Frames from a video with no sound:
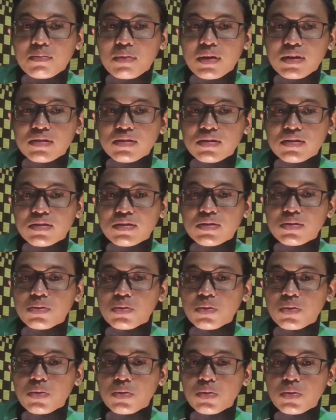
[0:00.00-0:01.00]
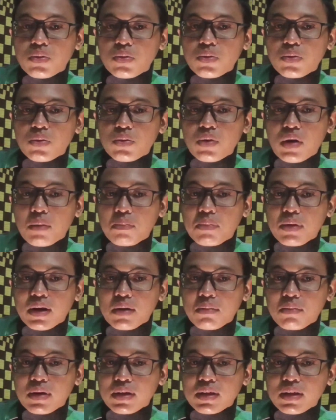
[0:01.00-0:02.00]
pas dulu apa
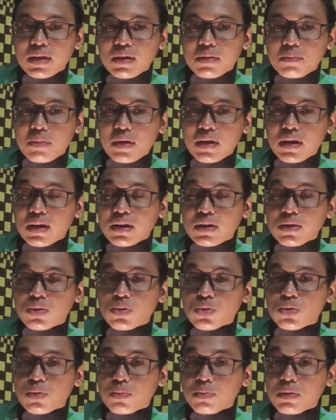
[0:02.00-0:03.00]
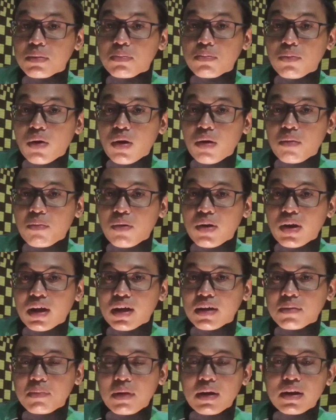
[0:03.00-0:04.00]
namanya pada ditutup di mall-mall
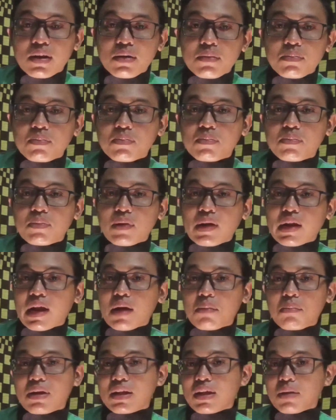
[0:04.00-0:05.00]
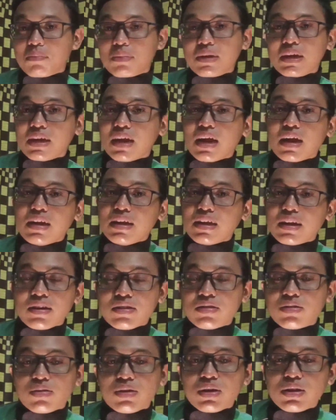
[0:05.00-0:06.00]
kan pada namanya pindah di
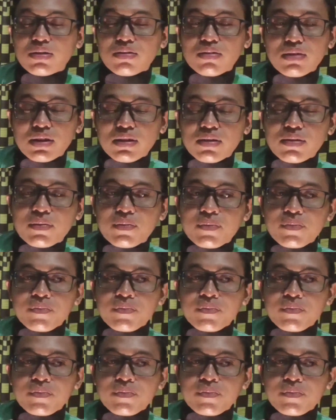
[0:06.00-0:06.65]
resto itu itu